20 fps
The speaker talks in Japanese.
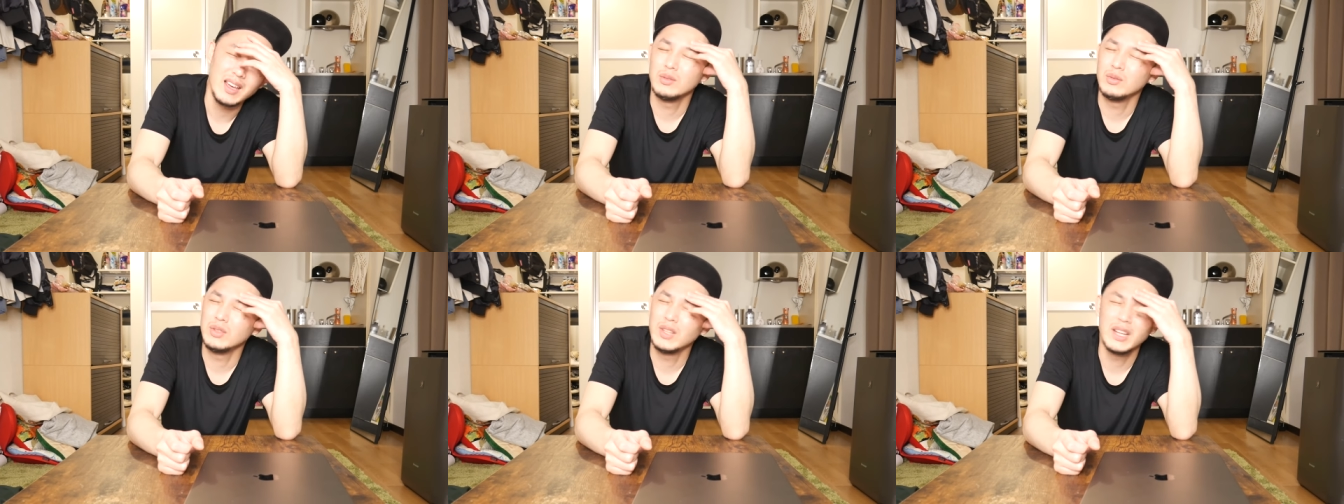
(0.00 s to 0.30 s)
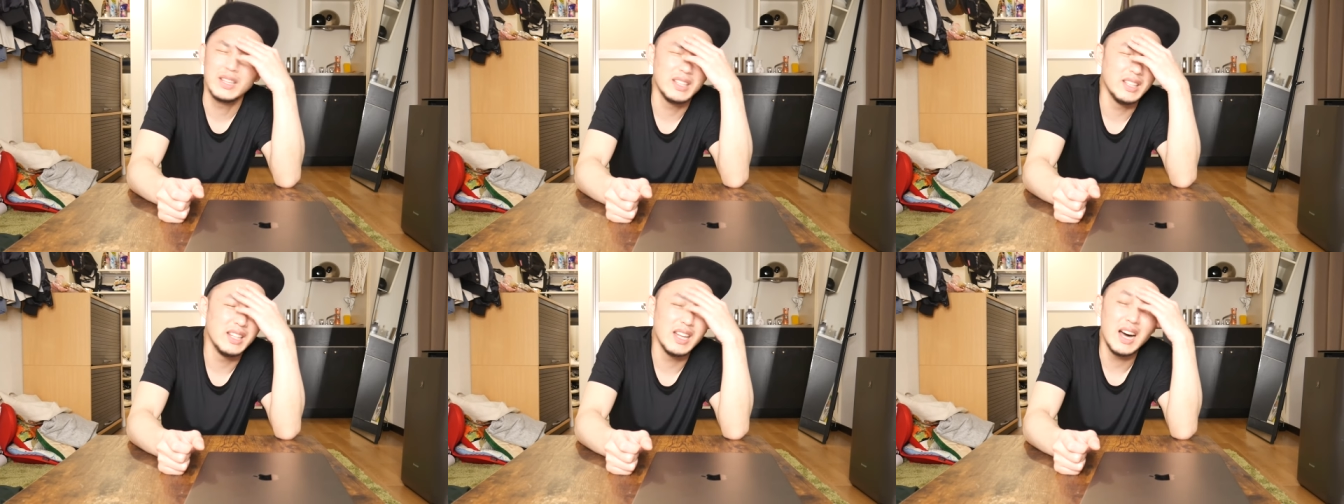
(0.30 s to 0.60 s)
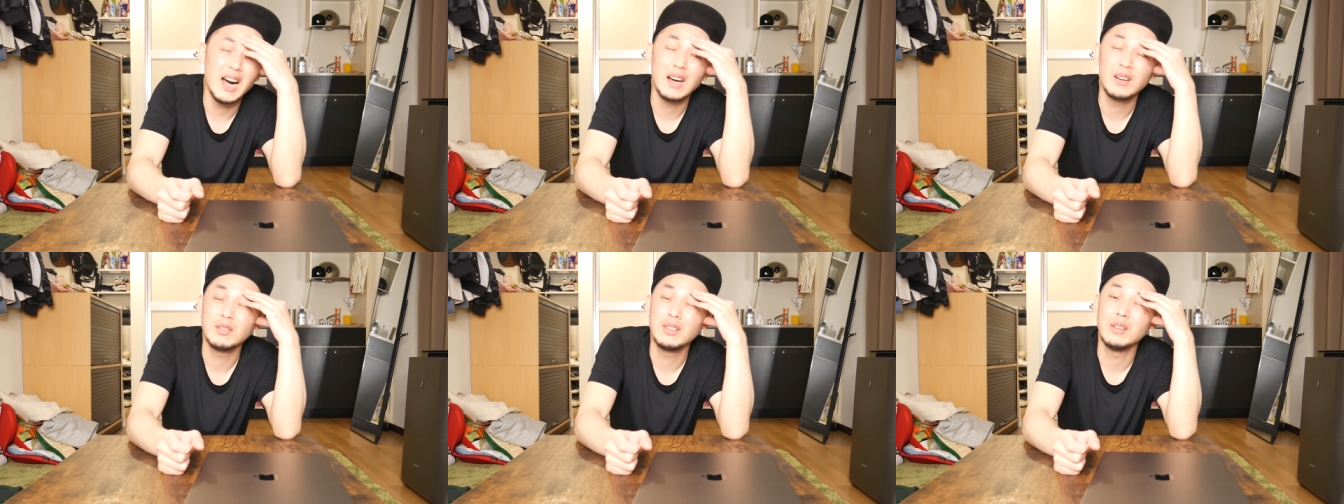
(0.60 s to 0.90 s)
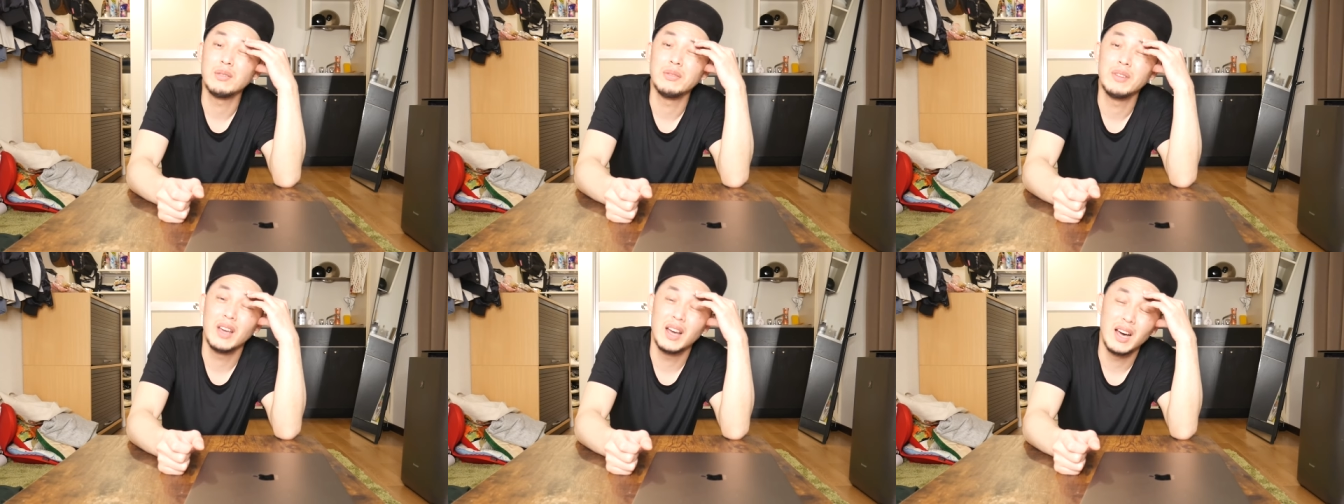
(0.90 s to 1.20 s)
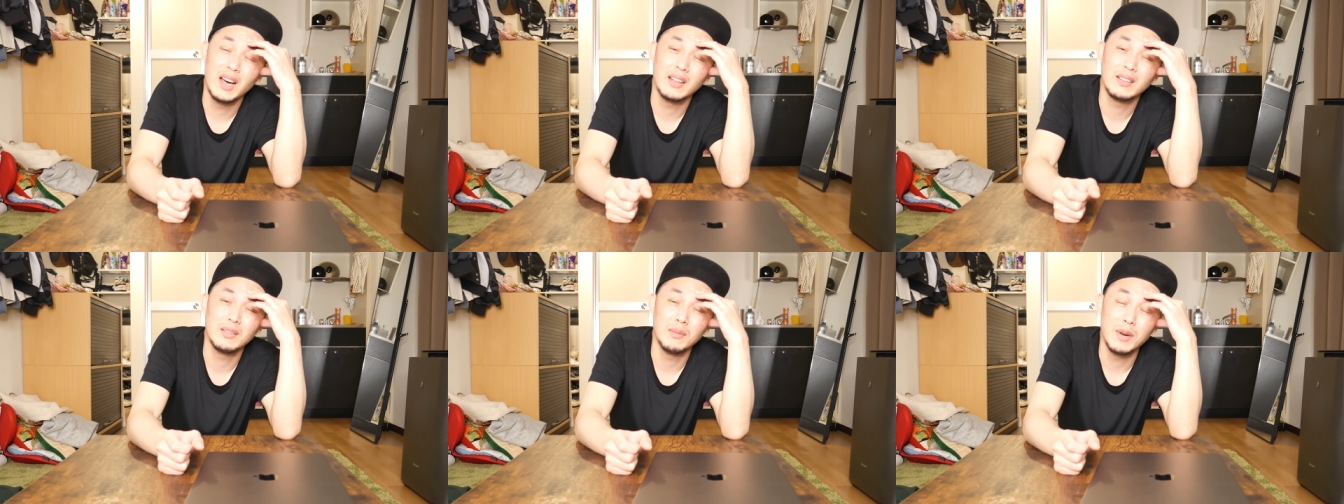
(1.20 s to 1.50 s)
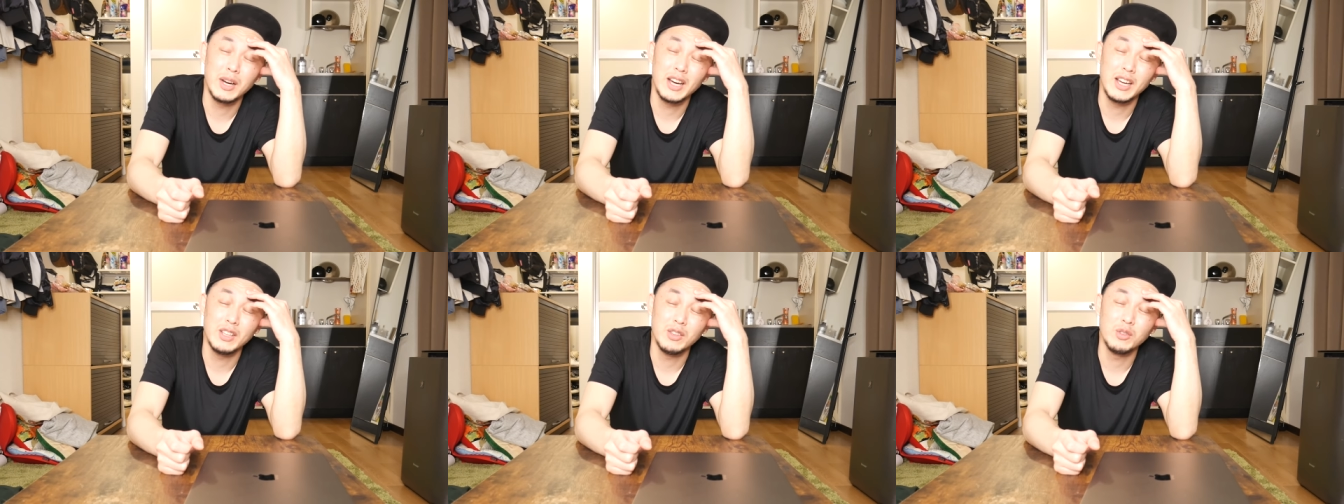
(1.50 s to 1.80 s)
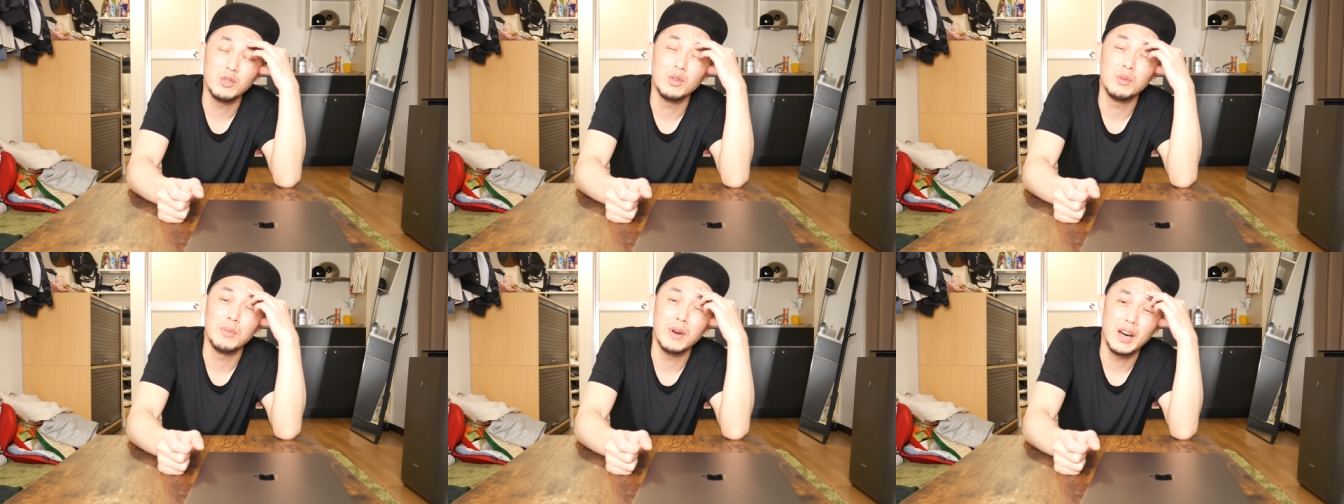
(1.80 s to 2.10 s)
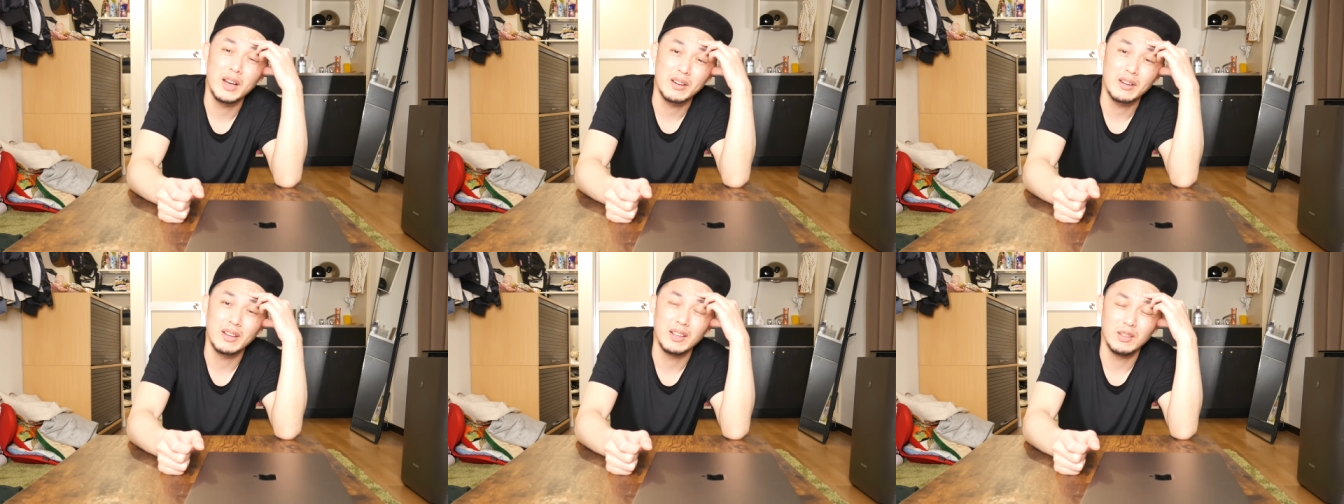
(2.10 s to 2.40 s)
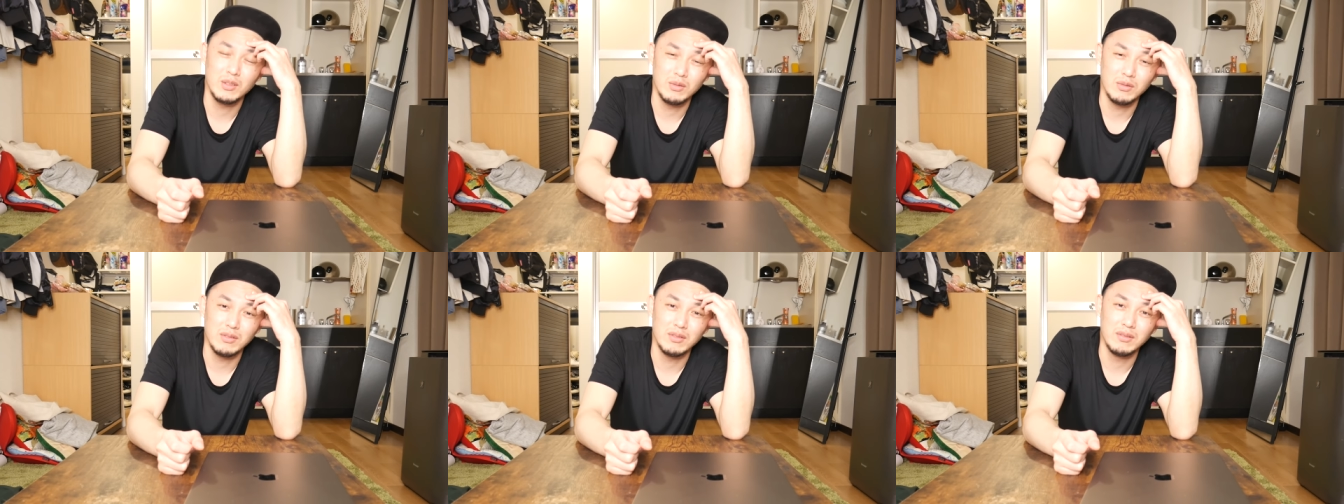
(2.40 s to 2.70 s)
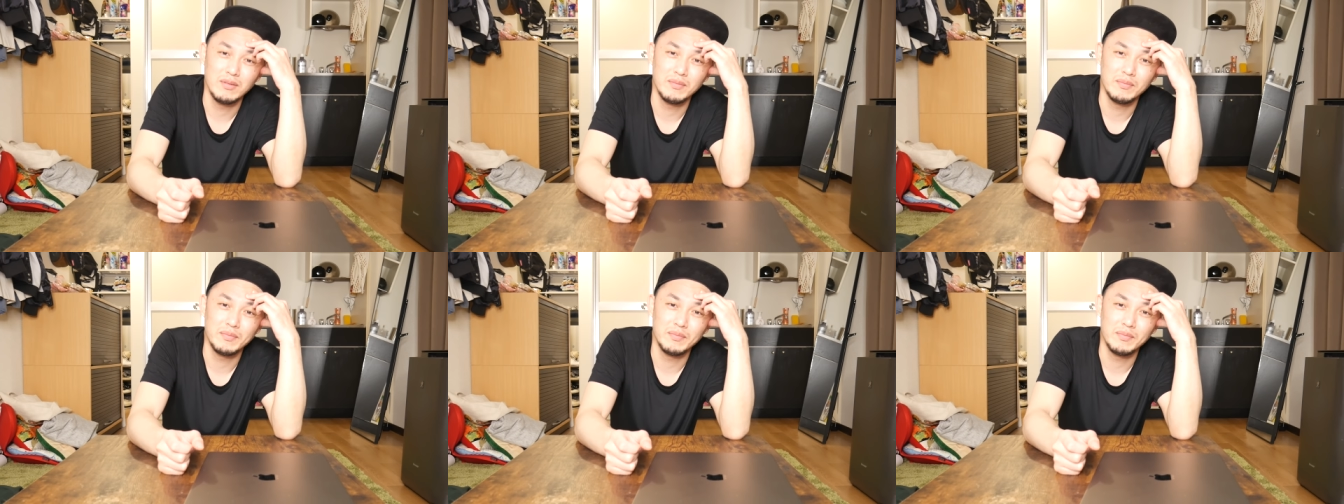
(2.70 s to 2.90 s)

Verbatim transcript: ウダティダアクティフやスバガユーュゥバールイトゥ